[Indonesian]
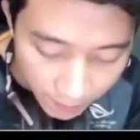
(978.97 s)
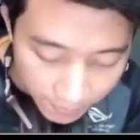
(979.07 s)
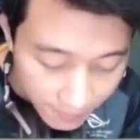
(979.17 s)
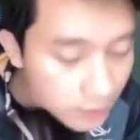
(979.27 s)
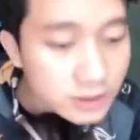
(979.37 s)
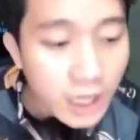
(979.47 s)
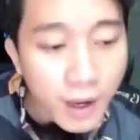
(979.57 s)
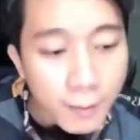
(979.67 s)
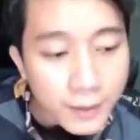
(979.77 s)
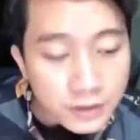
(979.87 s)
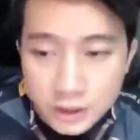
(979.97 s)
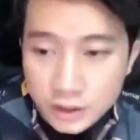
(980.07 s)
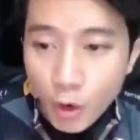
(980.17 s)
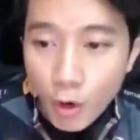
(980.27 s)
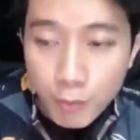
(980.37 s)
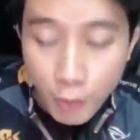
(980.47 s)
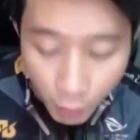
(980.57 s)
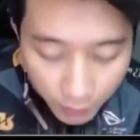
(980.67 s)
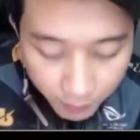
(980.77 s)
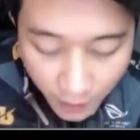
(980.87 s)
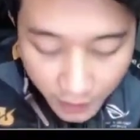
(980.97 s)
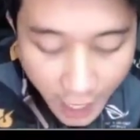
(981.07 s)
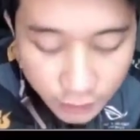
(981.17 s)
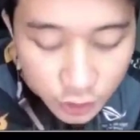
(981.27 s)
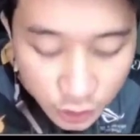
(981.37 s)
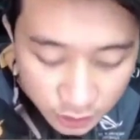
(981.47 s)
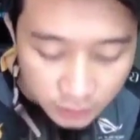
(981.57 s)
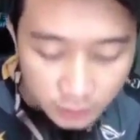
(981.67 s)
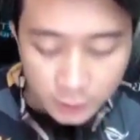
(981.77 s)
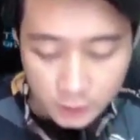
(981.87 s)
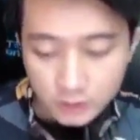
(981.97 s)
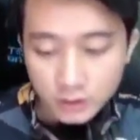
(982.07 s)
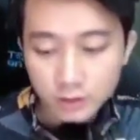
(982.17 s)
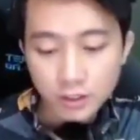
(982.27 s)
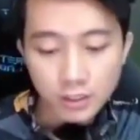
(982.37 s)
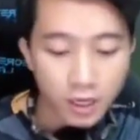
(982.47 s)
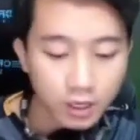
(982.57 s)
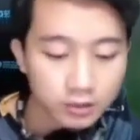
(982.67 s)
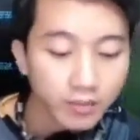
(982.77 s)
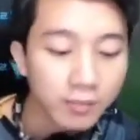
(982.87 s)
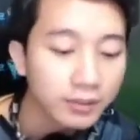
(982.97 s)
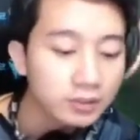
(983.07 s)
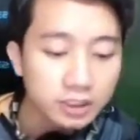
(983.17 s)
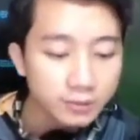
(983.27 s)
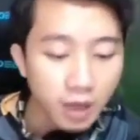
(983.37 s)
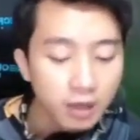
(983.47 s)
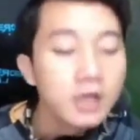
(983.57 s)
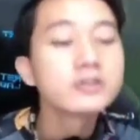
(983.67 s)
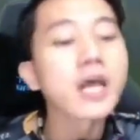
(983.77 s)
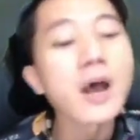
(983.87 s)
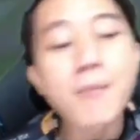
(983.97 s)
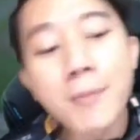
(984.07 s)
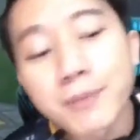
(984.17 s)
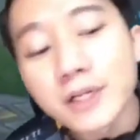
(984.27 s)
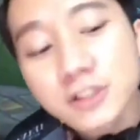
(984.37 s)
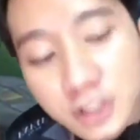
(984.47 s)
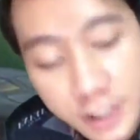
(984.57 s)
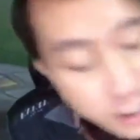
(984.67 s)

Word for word: sama persis goblok beban najis itu dia sama persis bang sama persis